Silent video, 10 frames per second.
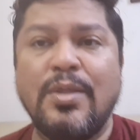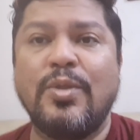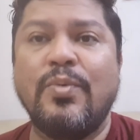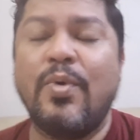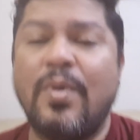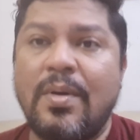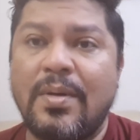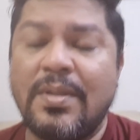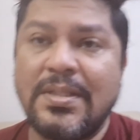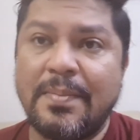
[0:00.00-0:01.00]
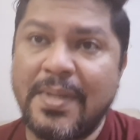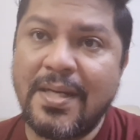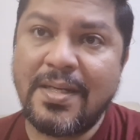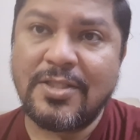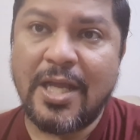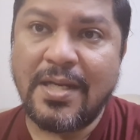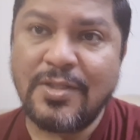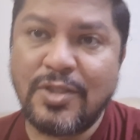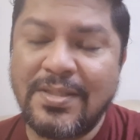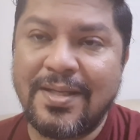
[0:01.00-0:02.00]
तो वो सबके लिए
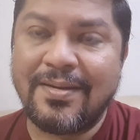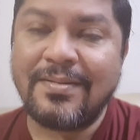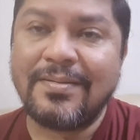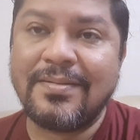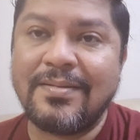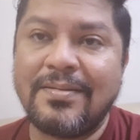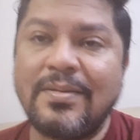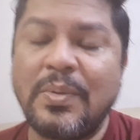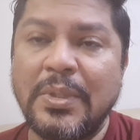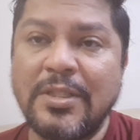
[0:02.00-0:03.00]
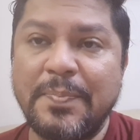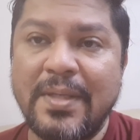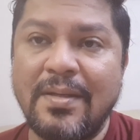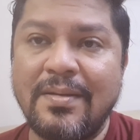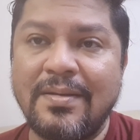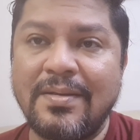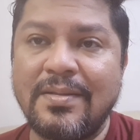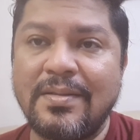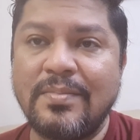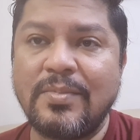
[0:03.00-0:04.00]
चैलेंजिंग था uh, वक्त
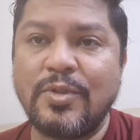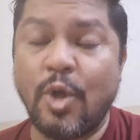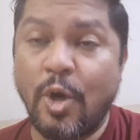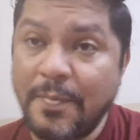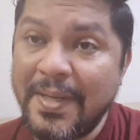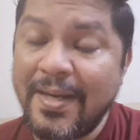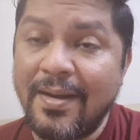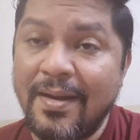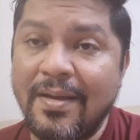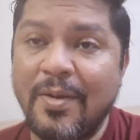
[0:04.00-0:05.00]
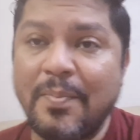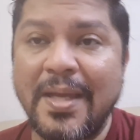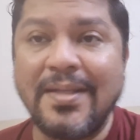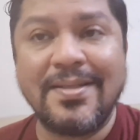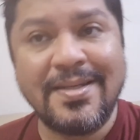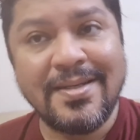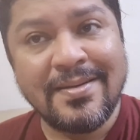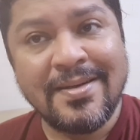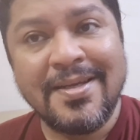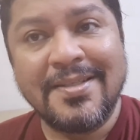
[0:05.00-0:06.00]
पे शॉट uh, भी लेना बेहतरीन
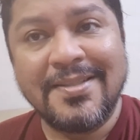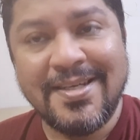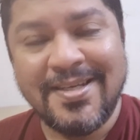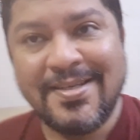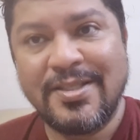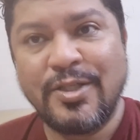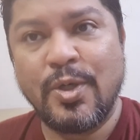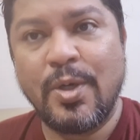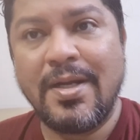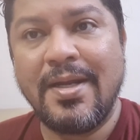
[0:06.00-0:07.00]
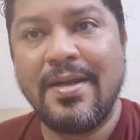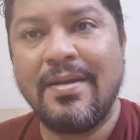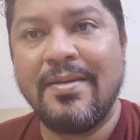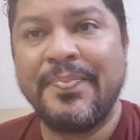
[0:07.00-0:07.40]
तरीके से शॉट लेना